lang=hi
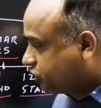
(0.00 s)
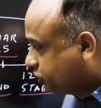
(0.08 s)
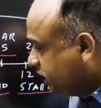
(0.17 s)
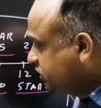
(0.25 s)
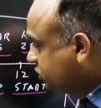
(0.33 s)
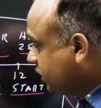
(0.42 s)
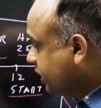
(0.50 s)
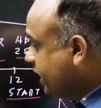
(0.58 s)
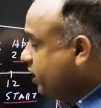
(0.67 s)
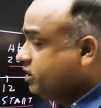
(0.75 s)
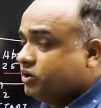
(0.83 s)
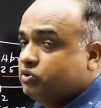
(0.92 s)
स्ट्रेच
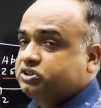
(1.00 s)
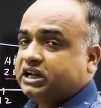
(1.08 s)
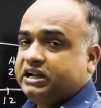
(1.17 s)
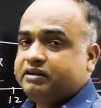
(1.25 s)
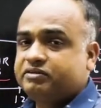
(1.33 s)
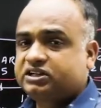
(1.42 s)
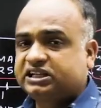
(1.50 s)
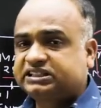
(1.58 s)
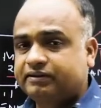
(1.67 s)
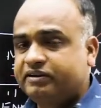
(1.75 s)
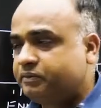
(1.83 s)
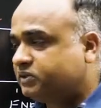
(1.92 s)
करके उसका एलेवंथ का
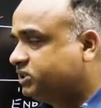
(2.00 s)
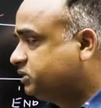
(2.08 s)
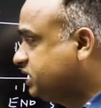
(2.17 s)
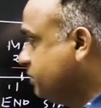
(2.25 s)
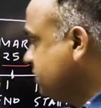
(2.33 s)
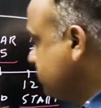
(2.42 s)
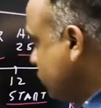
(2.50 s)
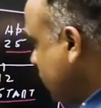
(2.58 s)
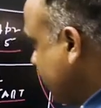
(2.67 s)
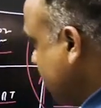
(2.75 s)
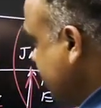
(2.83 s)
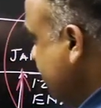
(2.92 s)
सेवेंटी परसेंट सिलेबस
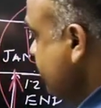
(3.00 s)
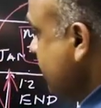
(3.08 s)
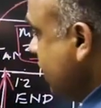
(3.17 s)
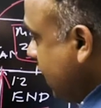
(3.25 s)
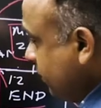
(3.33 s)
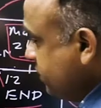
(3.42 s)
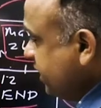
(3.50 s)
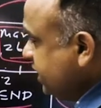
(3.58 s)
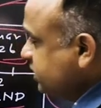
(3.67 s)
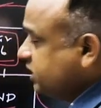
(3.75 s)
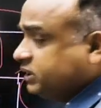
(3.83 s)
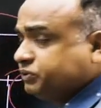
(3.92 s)
पूरा करा दिया अब
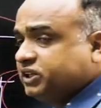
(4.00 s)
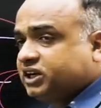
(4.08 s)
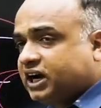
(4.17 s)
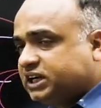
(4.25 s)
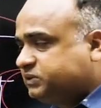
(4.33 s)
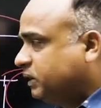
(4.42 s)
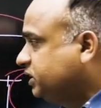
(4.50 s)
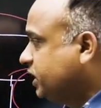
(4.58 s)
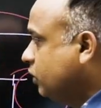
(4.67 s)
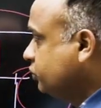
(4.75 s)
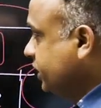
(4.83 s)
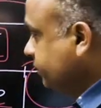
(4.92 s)
देखिए इसकी सबसे खास बात
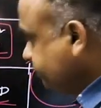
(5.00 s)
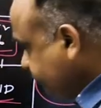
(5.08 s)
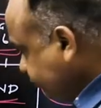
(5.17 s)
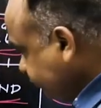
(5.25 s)
क्या होती है